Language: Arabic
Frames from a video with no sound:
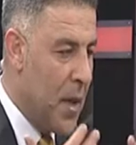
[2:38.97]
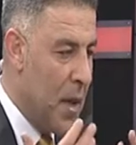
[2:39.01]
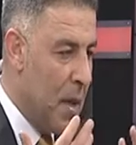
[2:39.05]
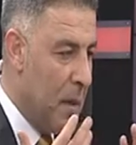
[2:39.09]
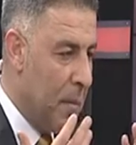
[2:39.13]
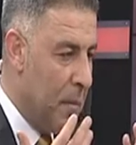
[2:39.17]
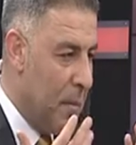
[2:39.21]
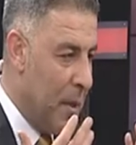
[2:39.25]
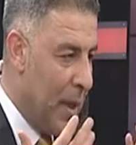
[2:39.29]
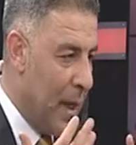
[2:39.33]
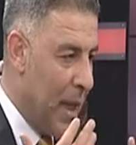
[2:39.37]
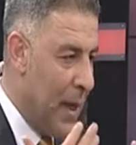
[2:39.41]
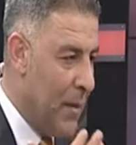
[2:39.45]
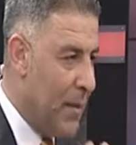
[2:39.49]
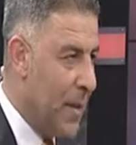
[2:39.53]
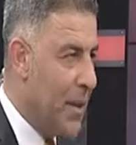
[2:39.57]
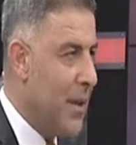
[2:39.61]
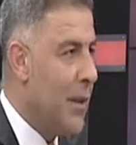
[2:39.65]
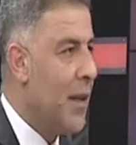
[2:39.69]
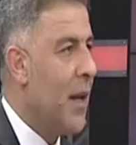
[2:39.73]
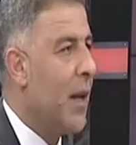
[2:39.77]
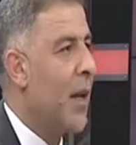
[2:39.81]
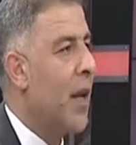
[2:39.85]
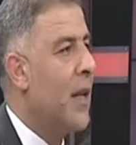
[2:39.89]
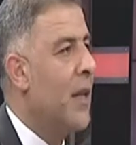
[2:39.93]
بها المدينه
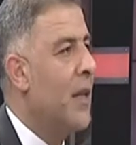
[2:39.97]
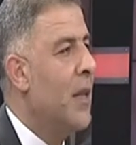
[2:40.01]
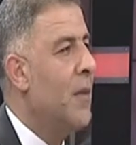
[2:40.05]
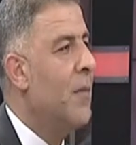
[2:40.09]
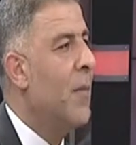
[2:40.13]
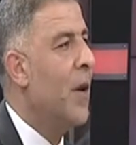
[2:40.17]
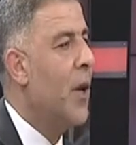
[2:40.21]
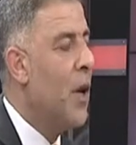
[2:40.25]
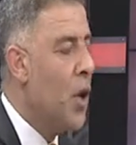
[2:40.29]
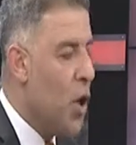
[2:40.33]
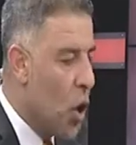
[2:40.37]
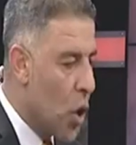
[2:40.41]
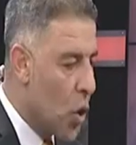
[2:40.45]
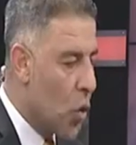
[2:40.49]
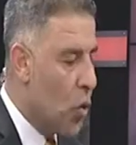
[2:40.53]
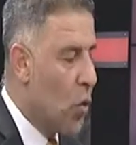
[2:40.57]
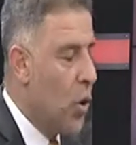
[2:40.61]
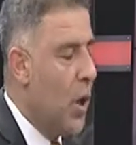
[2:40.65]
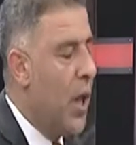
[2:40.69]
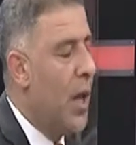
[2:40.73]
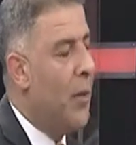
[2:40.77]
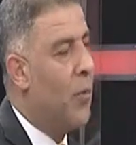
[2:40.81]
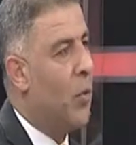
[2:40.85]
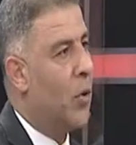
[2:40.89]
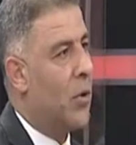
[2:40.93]
القديمه كلها
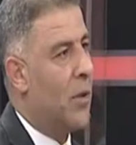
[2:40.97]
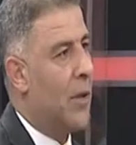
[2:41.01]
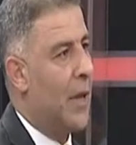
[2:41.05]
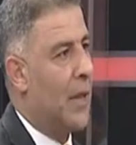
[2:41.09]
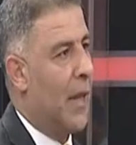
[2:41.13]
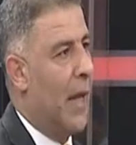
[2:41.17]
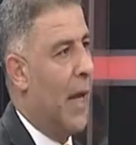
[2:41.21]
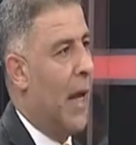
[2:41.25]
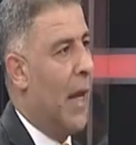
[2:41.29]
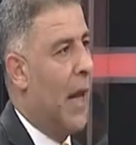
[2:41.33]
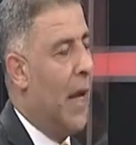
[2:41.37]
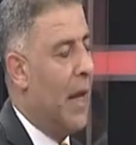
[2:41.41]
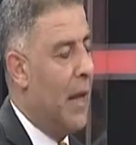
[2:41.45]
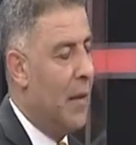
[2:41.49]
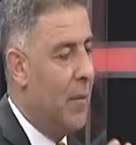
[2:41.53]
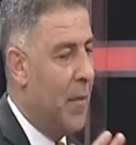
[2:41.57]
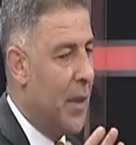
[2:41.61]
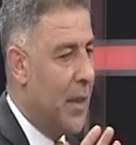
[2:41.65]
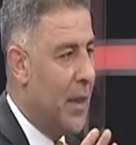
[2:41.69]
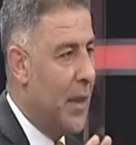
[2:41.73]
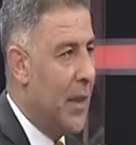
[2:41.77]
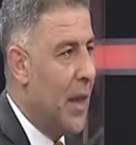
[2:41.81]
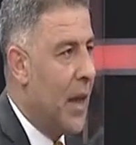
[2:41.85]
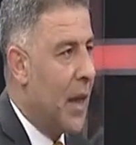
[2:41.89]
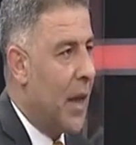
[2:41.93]
مقتطعه
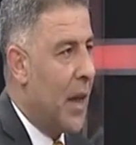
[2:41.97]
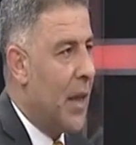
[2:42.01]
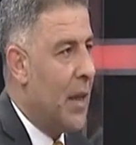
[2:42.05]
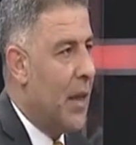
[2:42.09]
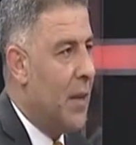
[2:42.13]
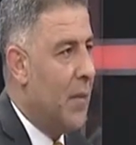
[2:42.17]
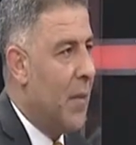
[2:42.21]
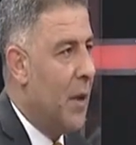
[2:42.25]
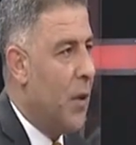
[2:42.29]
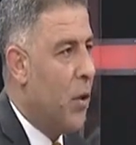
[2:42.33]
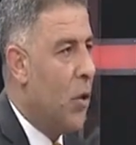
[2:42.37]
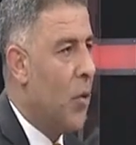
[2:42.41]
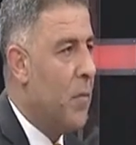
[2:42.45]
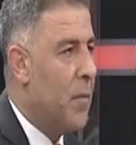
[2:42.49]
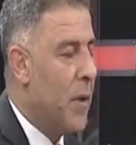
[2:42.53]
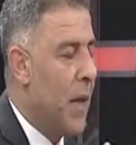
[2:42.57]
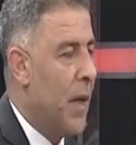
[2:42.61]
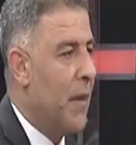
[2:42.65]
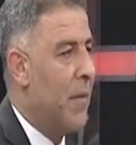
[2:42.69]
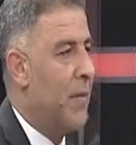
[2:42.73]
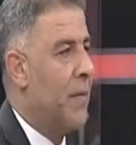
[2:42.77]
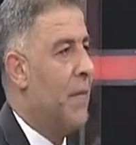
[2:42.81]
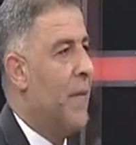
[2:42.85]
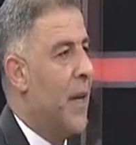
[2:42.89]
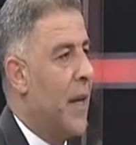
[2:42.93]
المدينه القديمه اليوم بها
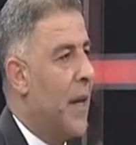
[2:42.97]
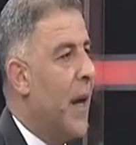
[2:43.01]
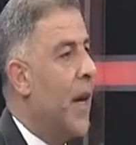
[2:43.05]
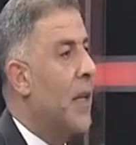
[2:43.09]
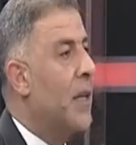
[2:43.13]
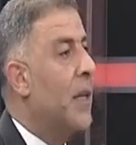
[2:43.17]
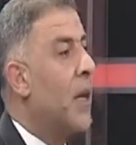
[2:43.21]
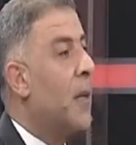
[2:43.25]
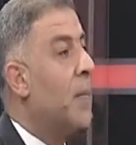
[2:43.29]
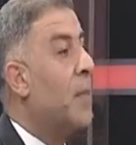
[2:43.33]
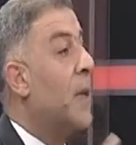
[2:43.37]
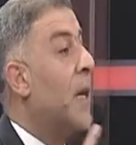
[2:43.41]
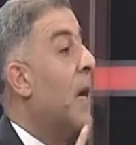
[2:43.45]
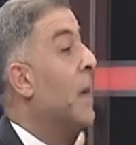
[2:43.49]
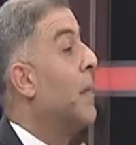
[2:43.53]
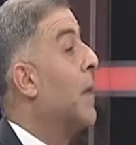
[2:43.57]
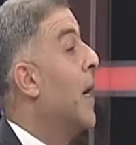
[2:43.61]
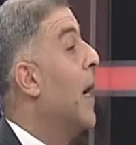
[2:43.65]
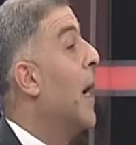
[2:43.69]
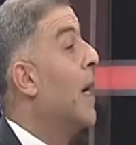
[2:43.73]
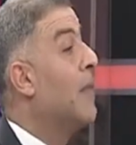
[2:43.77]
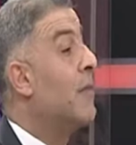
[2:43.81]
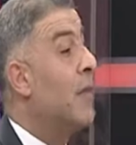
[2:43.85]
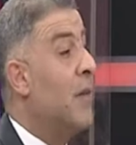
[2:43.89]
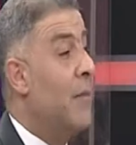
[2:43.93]
فنادق بها
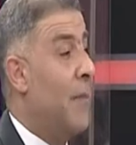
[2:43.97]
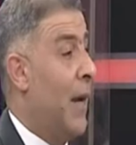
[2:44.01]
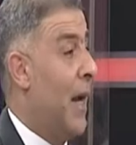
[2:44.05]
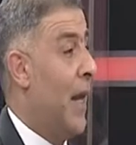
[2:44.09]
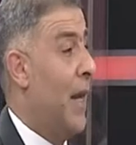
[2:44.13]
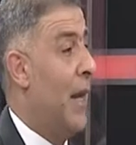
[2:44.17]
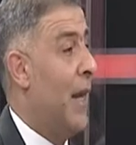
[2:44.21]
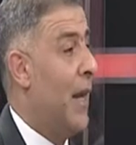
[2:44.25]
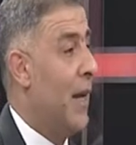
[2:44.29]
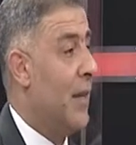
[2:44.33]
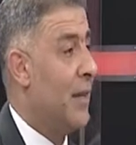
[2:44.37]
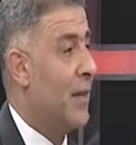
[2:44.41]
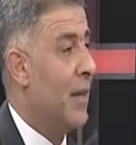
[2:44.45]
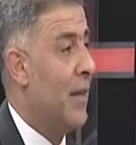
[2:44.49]
مئات المحلات